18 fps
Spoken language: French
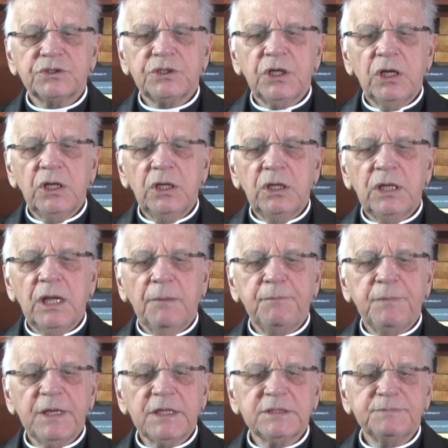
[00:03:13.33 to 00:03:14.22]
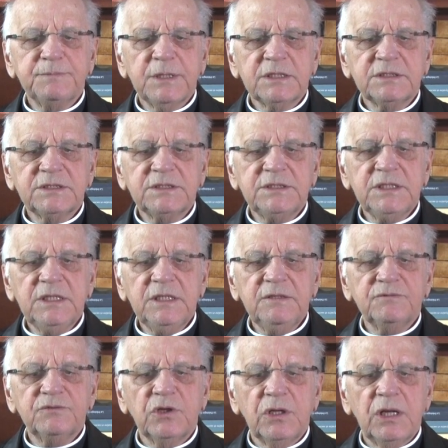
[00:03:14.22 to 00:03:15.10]
Seule la
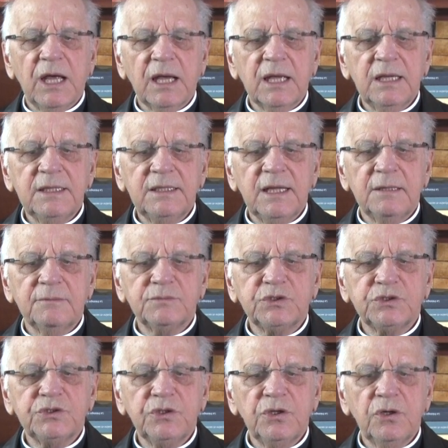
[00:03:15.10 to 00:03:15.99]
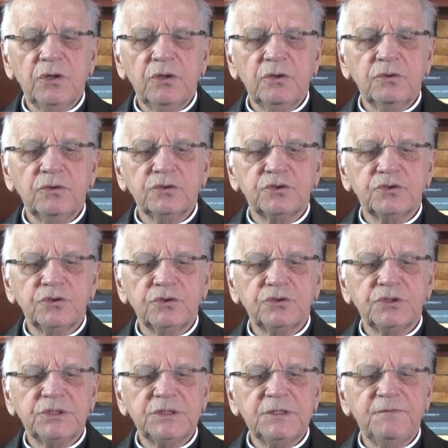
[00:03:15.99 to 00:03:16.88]
perspective de la rédemption
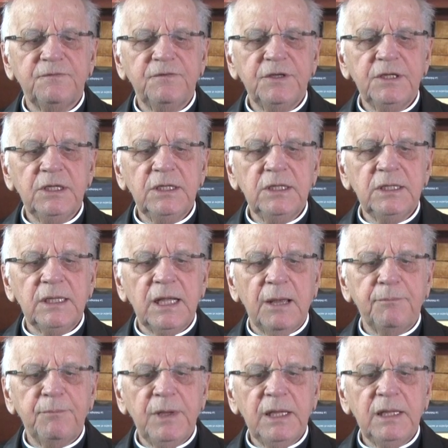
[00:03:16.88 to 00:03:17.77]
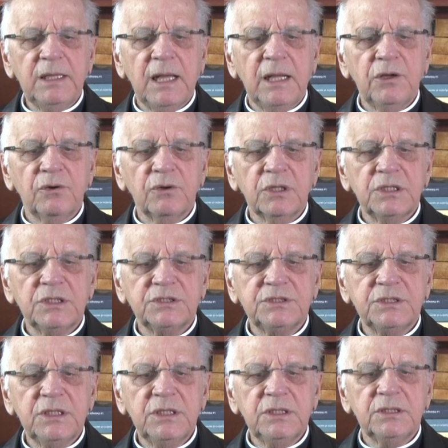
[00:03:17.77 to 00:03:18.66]
justifie l'appel à
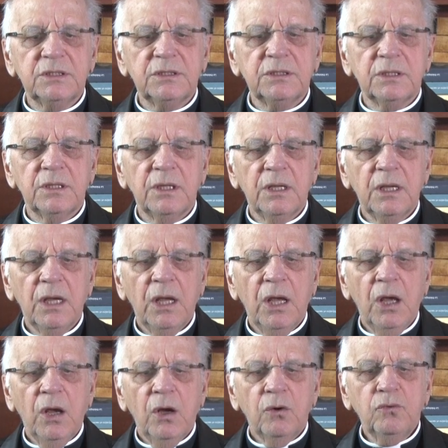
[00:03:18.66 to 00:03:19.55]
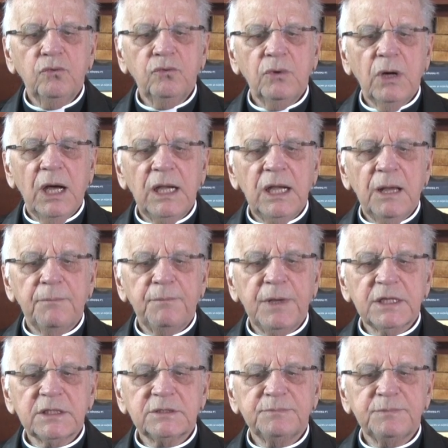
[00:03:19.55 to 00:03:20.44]
l'origine ou à la
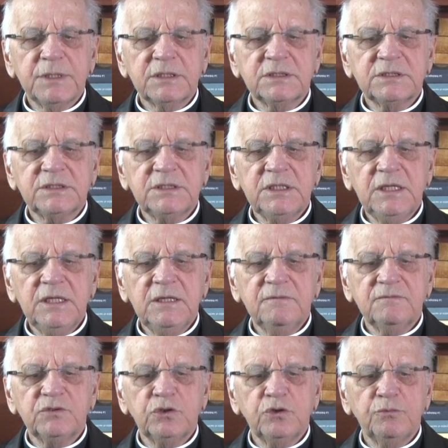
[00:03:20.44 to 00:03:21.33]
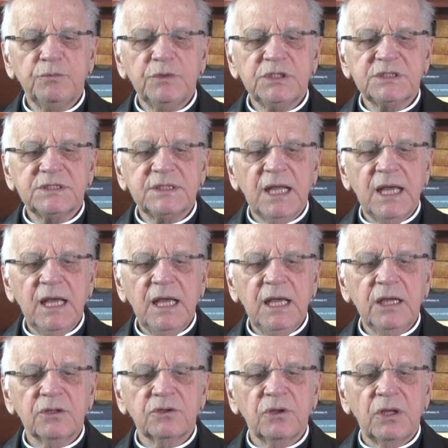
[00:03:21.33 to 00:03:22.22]
perspective du
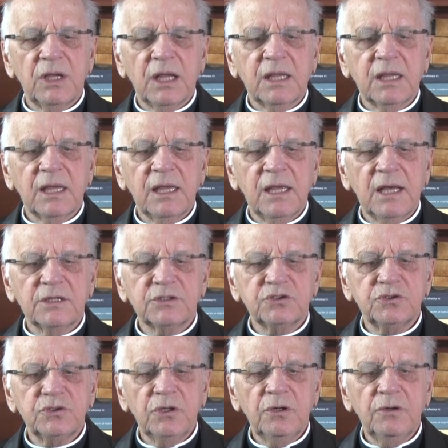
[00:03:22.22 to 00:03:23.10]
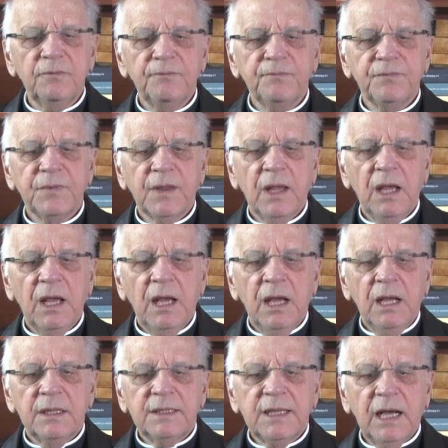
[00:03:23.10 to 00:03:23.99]
mystère de la création
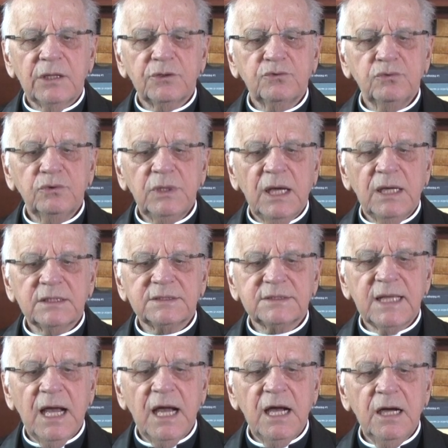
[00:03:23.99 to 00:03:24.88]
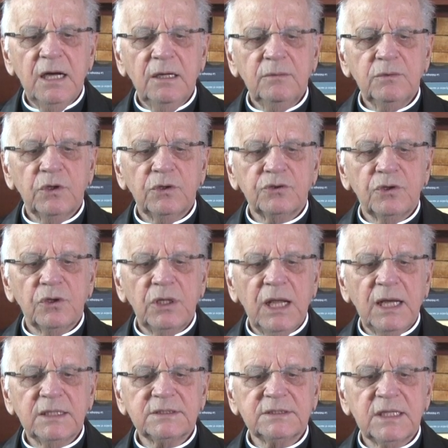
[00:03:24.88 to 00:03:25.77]
dans tout l'ensemble de
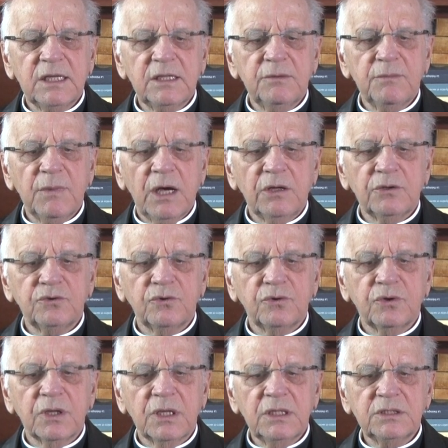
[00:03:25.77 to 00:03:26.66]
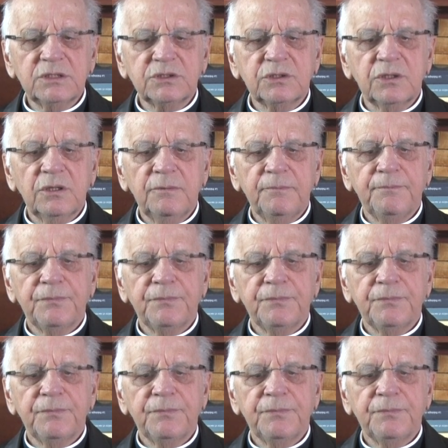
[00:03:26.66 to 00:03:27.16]
l'enseignement du Christ